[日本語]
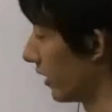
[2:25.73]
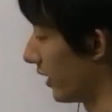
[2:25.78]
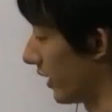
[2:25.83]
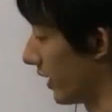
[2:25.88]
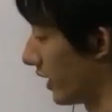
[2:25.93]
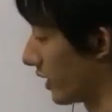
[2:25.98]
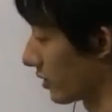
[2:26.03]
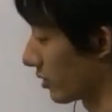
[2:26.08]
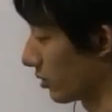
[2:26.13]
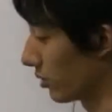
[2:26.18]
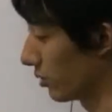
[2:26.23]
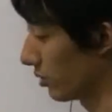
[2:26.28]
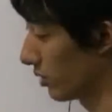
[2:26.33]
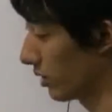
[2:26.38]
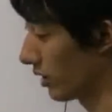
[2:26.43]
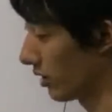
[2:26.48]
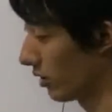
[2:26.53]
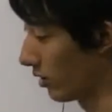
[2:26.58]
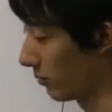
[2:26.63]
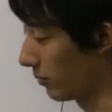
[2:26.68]
えー、その
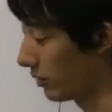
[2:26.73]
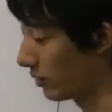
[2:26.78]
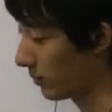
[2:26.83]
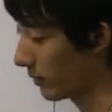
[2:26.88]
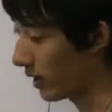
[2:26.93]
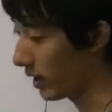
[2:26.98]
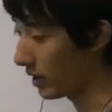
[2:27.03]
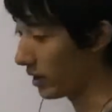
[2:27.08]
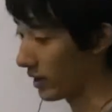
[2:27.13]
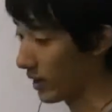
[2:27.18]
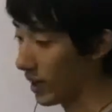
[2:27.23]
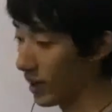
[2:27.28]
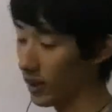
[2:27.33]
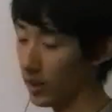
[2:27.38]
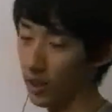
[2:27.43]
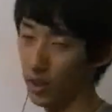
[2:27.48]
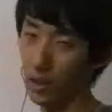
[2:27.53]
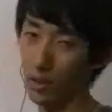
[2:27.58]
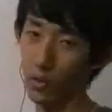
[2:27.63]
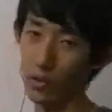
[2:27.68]
動画を見る前にね
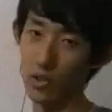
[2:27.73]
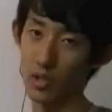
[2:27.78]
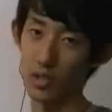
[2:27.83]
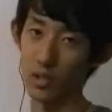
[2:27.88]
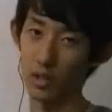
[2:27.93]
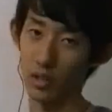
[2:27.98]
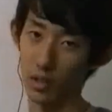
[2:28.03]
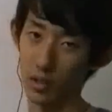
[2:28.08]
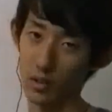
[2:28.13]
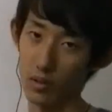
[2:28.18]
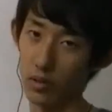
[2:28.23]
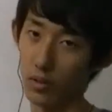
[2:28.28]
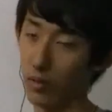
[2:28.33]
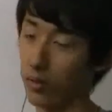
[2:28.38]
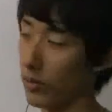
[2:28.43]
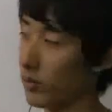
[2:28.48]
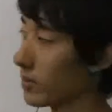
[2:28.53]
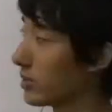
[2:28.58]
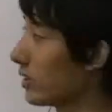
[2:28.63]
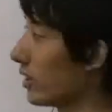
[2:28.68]
やってほしいなと
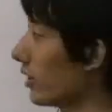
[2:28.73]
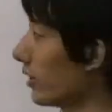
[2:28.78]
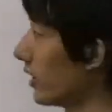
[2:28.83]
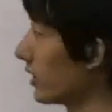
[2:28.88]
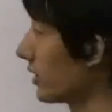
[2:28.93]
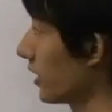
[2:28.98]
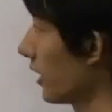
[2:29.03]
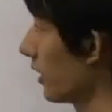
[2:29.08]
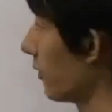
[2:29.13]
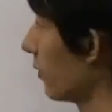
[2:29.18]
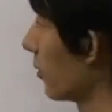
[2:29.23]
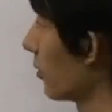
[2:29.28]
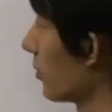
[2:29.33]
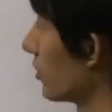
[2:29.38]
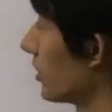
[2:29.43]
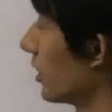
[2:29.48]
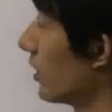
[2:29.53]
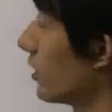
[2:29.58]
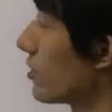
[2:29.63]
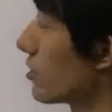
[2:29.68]
思いますでさらにもう一
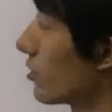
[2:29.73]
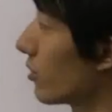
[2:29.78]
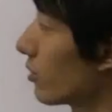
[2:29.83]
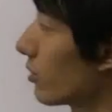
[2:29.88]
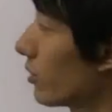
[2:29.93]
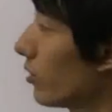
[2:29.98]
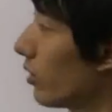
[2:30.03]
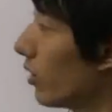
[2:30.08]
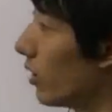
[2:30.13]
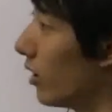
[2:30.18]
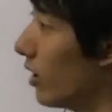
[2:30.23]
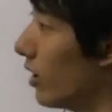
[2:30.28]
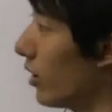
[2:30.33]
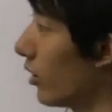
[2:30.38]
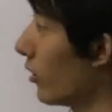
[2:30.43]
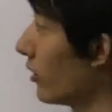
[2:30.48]
個宣伝しておくと